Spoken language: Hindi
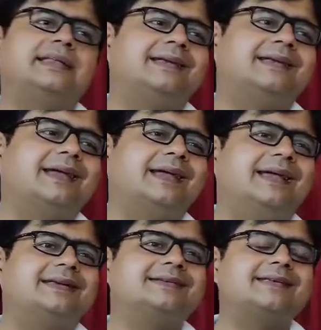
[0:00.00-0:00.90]
कि दैट
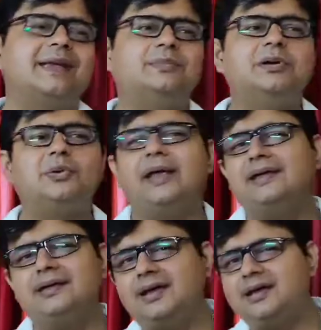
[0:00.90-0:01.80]
इट इज एबल टू
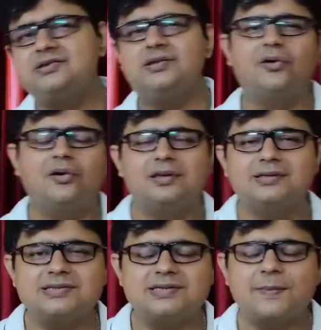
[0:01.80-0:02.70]
एंगेज द
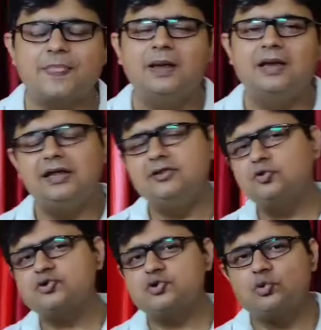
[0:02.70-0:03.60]
ऑडियंस इन
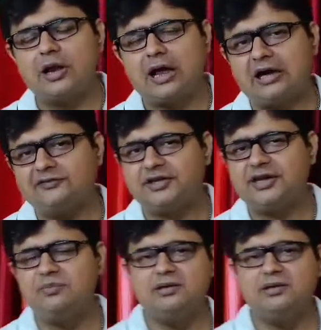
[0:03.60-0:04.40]
दोज टू एंड हाफ थ्री